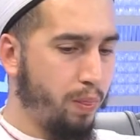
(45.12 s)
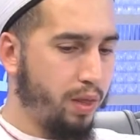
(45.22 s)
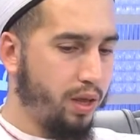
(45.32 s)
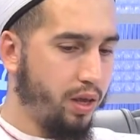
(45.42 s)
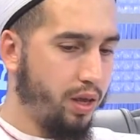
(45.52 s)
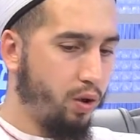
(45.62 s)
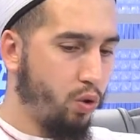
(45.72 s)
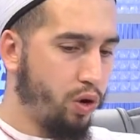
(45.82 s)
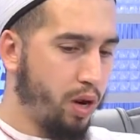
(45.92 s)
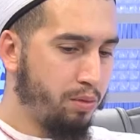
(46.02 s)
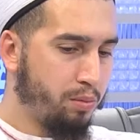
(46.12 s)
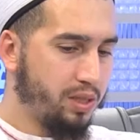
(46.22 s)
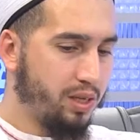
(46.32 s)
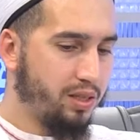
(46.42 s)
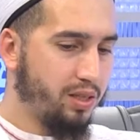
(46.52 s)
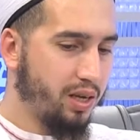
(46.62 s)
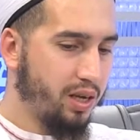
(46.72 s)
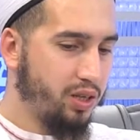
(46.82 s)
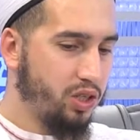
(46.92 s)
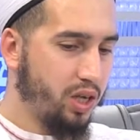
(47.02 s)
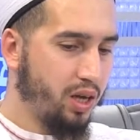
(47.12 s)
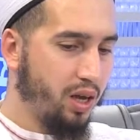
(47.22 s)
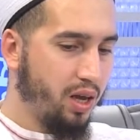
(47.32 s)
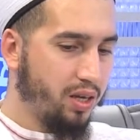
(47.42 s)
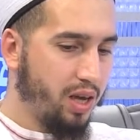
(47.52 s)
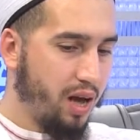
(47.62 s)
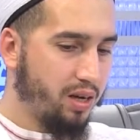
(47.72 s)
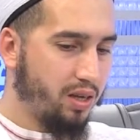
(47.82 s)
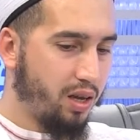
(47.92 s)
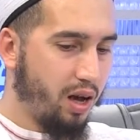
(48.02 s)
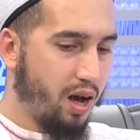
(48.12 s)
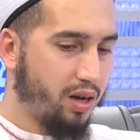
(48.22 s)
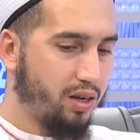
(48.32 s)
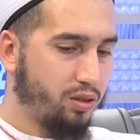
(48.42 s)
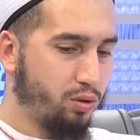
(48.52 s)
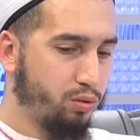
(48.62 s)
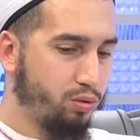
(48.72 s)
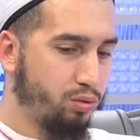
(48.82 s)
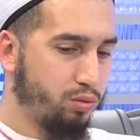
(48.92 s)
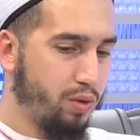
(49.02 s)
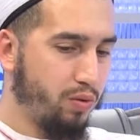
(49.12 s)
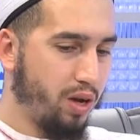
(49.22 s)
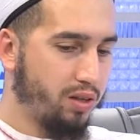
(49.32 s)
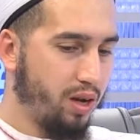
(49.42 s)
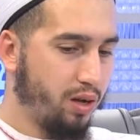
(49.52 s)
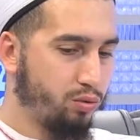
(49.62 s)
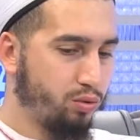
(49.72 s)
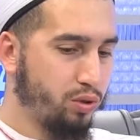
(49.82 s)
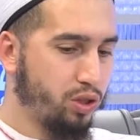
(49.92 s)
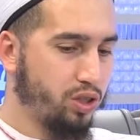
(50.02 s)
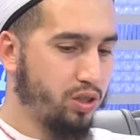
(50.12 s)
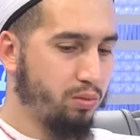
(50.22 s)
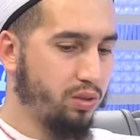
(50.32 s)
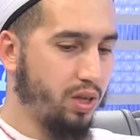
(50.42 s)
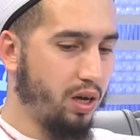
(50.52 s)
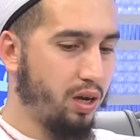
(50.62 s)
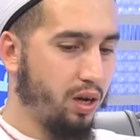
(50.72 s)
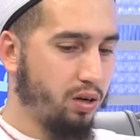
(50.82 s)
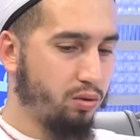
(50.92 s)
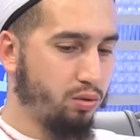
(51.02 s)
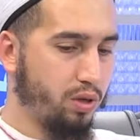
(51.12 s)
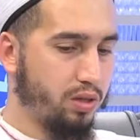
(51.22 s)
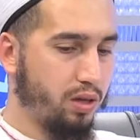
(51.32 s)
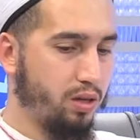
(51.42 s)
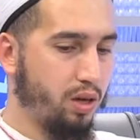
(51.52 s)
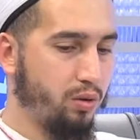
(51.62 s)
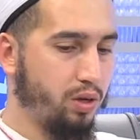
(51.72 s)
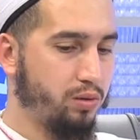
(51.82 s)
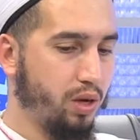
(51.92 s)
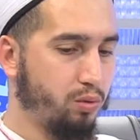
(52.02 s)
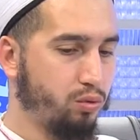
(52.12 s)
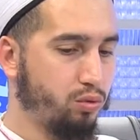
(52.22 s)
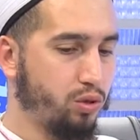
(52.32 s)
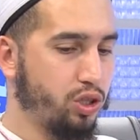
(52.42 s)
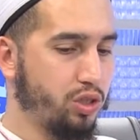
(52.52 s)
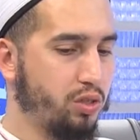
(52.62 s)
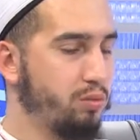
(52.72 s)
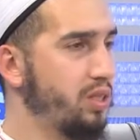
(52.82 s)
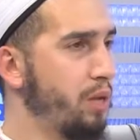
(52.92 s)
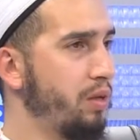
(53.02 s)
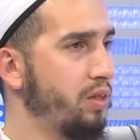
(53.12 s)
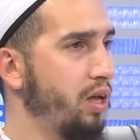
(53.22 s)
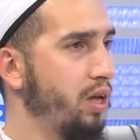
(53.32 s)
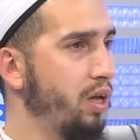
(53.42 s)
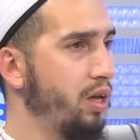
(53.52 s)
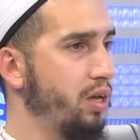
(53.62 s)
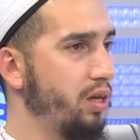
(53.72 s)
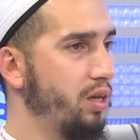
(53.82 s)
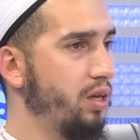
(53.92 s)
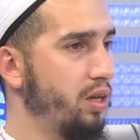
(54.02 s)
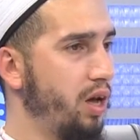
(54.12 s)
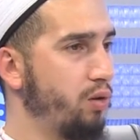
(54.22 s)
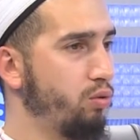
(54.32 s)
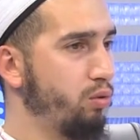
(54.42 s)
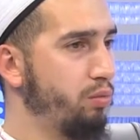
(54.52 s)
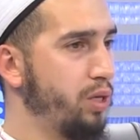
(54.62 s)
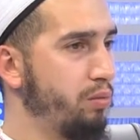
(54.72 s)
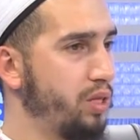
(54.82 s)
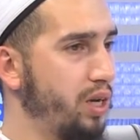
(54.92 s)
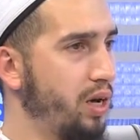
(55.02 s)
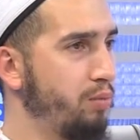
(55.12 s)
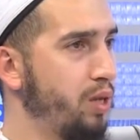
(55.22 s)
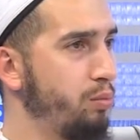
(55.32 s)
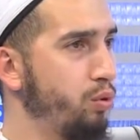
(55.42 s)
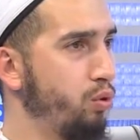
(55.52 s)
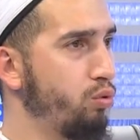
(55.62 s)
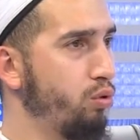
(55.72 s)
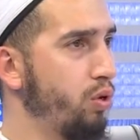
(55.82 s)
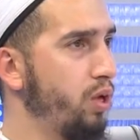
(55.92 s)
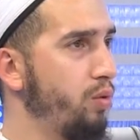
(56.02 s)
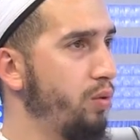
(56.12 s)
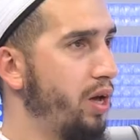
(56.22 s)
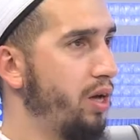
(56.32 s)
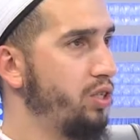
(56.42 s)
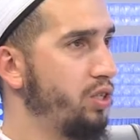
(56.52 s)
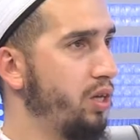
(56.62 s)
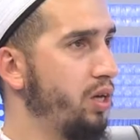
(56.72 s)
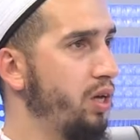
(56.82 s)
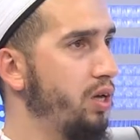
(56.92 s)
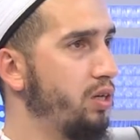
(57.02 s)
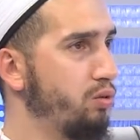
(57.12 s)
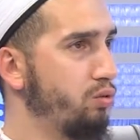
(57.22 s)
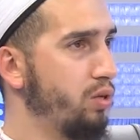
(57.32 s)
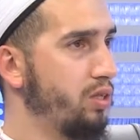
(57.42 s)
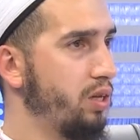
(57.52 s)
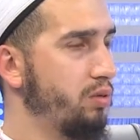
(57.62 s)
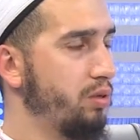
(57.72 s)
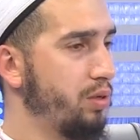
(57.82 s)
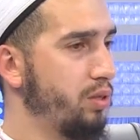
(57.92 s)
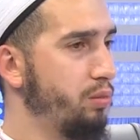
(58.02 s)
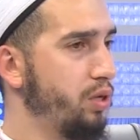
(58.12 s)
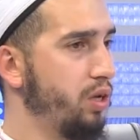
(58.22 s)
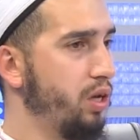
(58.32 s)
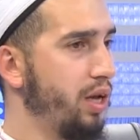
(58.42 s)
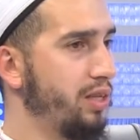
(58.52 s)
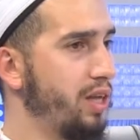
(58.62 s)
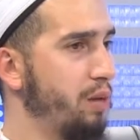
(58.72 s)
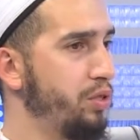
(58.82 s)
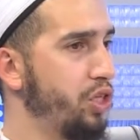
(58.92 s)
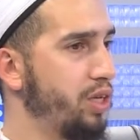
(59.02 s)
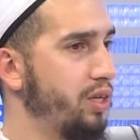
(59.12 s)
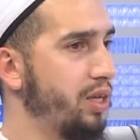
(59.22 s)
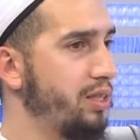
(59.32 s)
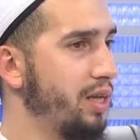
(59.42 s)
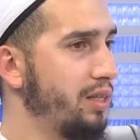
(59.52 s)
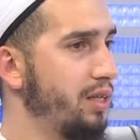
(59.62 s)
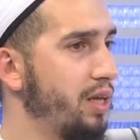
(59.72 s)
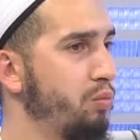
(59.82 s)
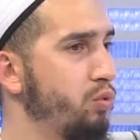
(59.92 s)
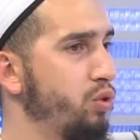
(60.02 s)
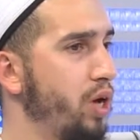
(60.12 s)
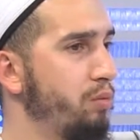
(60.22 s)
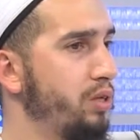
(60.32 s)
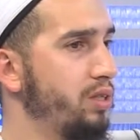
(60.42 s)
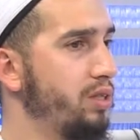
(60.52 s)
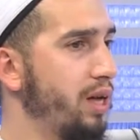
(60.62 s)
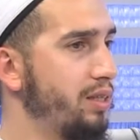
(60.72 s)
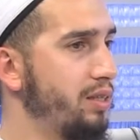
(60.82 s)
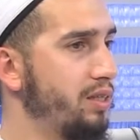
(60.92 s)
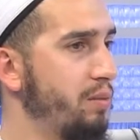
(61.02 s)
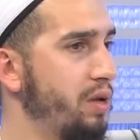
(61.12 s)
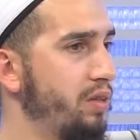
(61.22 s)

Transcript: ee, öğrenme meselesine gelince yarın ahirette huzur, Mevla Teala'nın huzuruna çıktığımızda Resulullah sallallahu aleyhi ve sellem huzuruna çıktığımız zaman da e, ya kulum kulum benim kelamımdan bir oku veya işte Resulullah sallallahu aleyhi ve sellem yanında bir hesaba çekilirken sen neden bunu yapmadın dendiği zaman